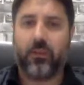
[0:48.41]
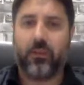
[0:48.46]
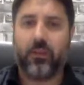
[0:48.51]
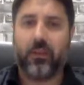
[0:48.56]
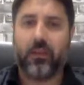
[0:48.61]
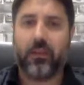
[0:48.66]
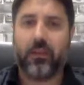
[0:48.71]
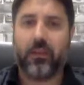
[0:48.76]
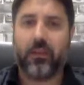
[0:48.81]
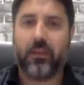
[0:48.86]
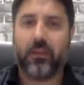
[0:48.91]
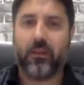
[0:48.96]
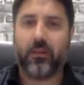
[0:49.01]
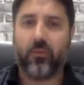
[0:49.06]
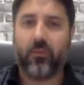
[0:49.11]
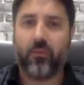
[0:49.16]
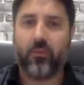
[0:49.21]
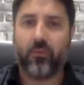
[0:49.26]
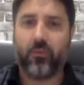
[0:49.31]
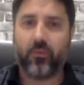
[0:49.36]
In
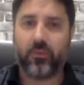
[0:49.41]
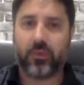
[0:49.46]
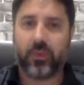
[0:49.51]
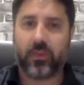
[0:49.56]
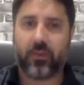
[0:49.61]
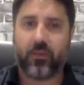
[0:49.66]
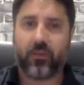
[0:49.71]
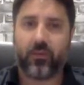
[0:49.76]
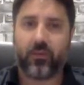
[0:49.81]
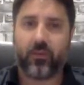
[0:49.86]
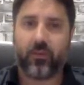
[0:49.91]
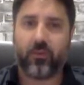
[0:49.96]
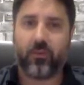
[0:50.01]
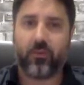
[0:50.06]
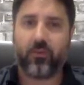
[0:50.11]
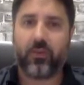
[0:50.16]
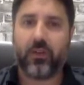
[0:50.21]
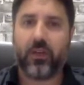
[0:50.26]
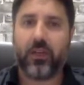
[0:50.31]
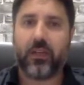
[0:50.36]
un secondo con
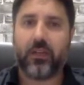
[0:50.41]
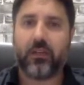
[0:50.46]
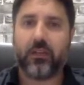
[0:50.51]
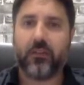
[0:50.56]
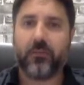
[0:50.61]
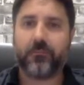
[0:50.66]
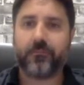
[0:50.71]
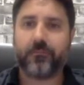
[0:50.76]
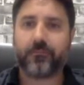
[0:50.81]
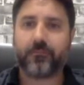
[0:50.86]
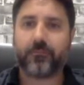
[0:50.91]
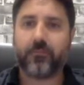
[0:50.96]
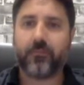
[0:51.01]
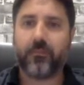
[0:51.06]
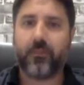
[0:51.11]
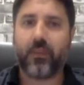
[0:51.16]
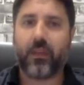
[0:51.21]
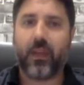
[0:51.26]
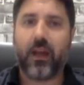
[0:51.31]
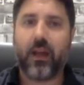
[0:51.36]
un clic
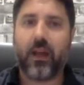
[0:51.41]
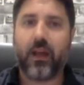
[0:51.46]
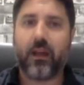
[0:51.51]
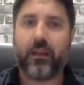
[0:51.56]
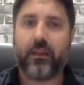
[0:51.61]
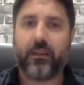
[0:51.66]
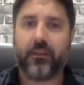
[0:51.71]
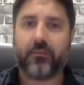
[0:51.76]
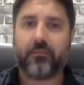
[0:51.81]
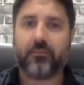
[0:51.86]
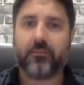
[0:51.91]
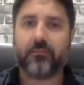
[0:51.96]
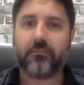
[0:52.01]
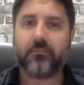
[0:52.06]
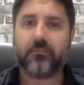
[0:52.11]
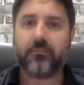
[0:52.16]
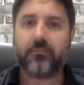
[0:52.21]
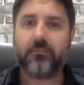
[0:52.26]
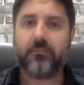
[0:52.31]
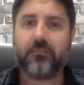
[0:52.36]
hai
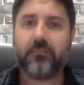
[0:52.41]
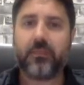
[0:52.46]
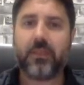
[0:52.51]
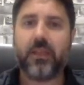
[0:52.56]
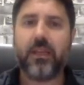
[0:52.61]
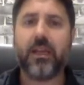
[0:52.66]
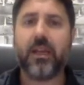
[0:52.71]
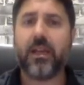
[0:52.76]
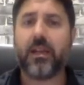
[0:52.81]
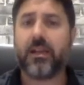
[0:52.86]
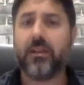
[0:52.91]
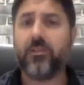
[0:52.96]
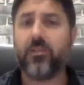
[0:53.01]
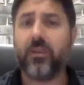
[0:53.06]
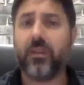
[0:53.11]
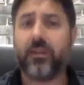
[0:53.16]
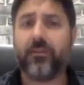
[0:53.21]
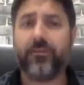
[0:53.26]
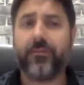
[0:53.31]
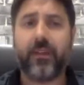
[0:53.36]
la
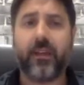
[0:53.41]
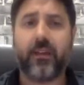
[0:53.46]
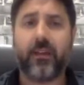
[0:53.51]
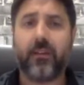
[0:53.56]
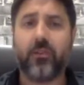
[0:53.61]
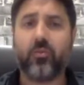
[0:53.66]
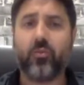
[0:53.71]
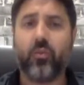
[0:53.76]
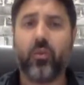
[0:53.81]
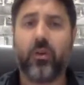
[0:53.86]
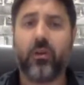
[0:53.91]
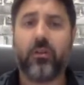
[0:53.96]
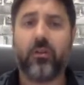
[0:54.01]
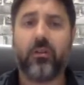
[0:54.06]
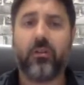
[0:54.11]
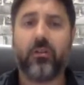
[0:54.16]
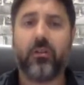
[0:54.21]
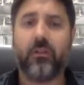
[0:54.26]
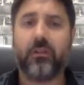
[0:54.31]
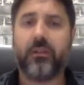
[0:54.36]
radiografia nel
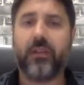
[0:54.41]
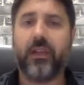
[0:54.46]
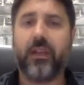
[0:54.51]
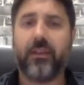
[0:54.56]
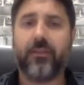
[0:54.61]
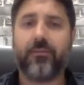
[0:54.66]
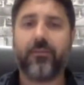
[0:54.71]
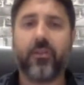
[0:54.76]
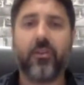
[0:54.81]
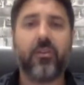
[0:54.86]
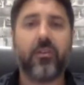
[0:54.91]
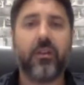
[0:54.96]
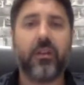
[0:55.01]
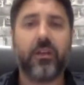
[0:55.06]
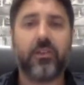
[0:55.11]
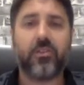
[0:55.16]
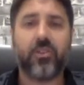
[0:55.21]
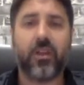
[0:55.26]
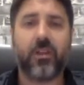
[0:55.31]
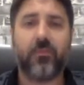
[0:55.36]
tuo eh, telefono
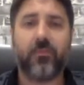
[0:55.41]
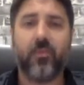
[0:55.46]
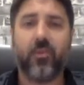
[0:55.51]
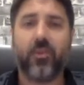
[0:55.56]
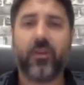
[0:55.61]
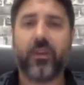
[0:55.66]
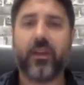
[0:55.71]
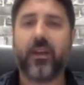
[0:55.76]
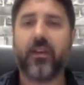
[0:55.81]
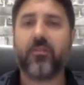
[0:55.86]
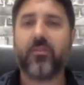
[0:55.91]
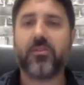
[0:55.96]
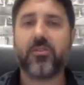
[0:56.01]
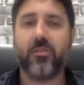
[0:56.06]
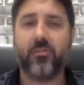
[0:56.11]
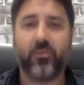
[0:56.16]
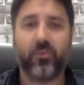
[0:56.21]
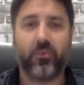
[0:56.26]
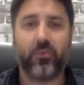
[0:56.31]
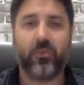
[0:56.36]
e ce la puoi a
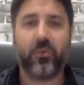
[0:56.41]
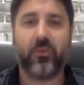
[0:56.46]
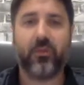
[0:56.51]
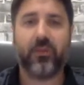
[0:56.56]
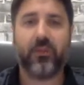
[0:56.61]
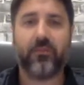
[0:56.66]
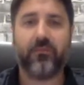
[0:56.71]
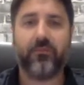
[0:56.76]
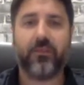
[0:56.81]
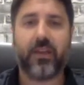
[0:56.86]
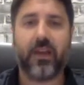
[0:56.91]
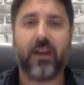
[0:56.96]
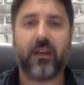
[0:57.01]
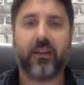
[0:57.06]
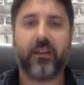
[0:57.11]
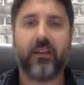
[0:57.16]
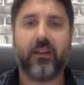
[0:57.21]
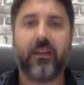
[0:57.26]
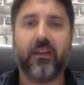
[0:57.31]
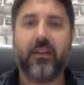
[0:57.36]
questo punto
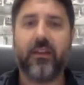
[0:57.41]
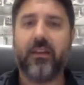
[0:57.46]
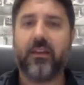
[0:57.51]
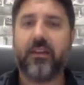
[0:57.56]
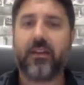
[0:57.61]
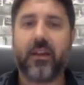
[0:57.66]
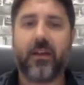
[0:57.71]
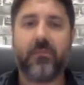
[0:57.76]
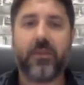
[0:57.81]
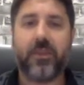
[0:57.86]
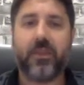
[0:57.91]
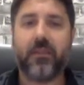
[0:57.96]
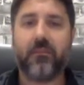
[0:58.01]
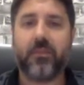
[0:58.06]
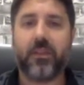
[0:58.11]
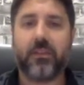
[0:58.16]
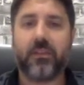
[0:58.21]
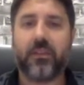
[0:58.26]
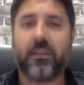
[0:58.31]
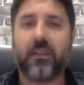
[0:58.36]
inviare
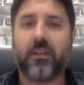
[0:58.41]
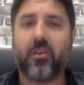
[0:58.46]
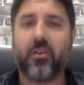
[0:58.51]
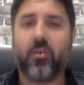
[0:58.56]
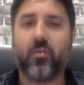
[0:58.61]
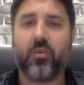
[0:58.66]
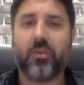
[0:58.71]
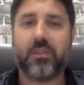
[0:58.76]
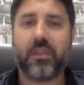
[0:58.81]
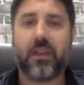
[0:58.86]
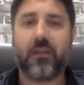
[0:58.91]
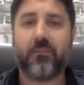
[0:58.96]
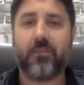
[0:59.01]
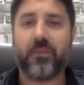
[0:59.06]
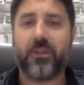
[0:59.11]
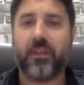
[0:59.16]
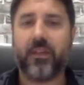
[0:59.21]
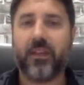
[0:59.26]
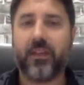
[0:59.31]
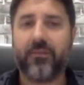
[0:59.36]
rapidamente con
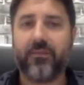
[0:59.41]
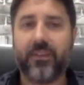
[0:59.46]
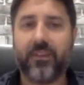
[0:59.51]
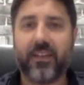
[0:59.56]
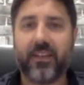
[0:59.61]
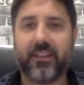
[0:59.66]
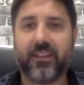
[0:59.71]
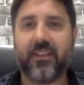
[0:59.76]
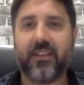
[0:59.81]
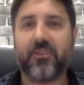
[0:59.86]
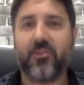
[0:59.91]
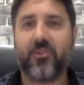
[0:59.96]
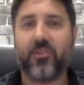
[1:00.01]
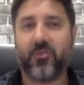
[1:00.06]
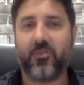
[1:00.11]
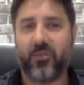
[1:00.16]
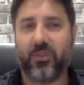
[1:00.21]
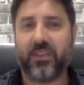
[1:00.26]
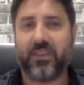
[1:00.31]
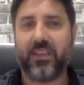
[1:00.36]
WhatsApp e avere da
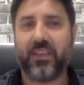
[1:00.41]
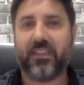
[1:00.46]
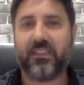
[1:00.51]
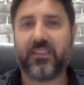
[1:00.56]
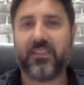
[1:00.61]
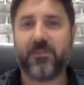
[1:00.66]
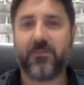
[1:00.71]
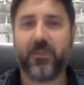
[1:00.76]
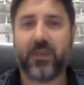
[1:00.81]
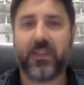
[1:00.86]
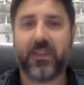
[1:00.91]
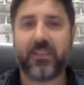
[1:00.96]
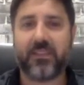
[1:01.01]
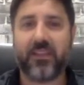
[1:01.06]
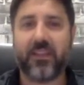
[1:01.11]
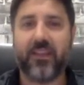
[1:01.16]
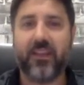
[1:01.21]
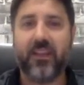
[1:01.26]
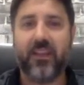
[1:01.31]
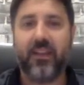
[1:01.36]
noi un'idea di
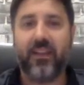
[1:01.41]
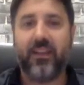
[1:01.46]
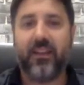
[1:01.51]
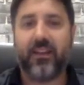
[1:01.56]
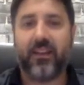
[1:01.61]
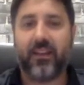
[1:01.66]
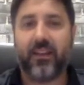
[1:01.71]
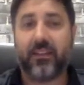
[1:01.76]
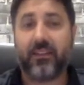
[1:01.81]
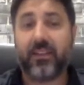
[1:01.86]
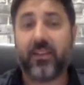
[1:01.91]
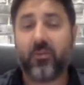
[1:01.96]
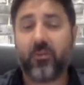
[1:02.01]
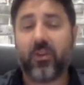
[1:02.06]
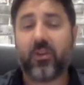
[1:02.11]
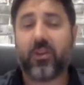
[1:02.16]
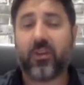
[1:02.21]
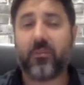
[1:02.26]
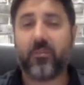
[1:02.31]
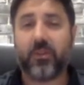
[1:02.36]
spesa eh, di
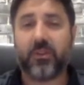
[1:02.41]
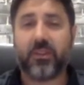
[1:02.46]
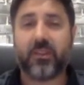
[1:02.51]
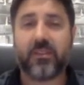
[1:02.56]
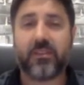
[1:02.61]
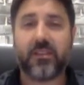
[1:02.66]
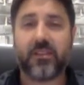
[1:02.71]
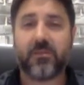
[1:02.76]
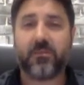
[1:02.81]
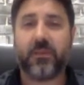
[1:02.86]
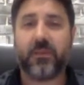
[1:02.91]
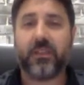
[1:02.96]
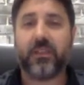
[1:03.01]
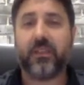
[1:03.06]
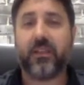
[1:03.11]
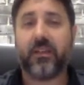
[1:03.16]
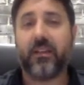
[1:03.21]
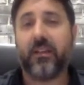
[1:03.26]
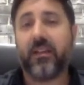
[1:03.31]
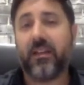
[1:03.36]
quello che potresti
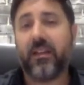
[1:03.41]
spendere.